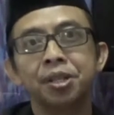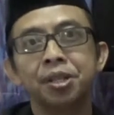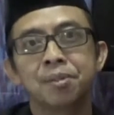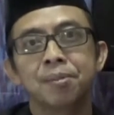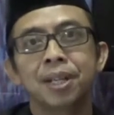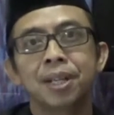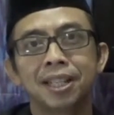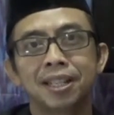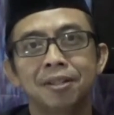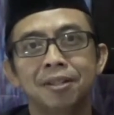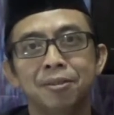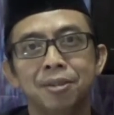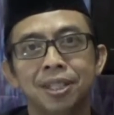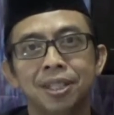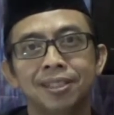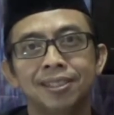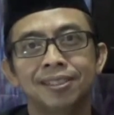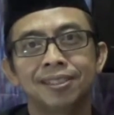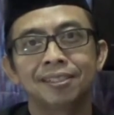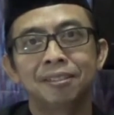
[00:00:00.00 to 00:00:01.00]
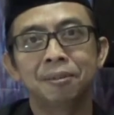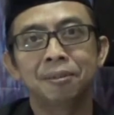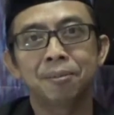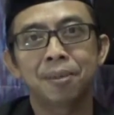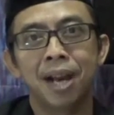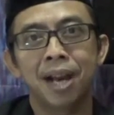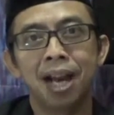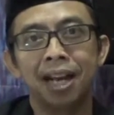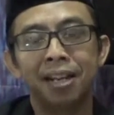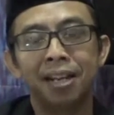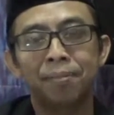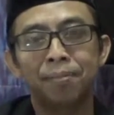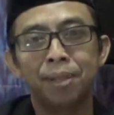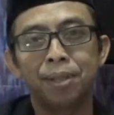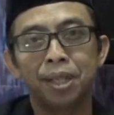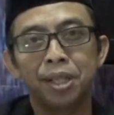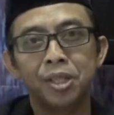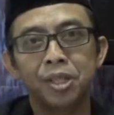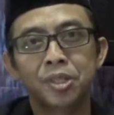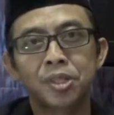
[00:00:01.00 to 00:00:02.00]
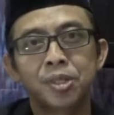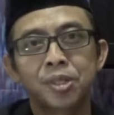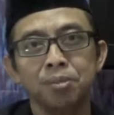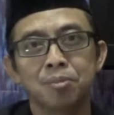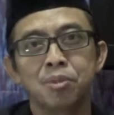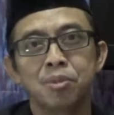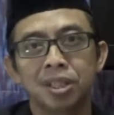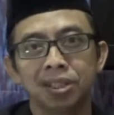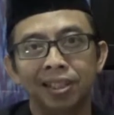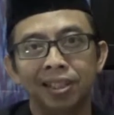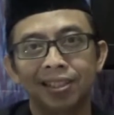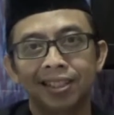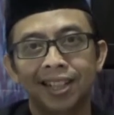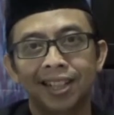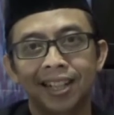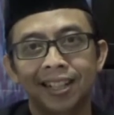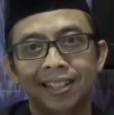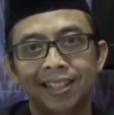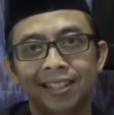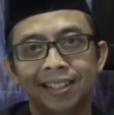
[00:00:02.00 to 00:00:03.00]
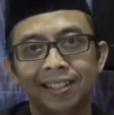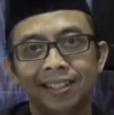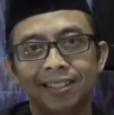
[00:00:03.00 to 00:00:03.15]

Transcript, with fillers: semakin kuat untuk menghadapi semua tantangan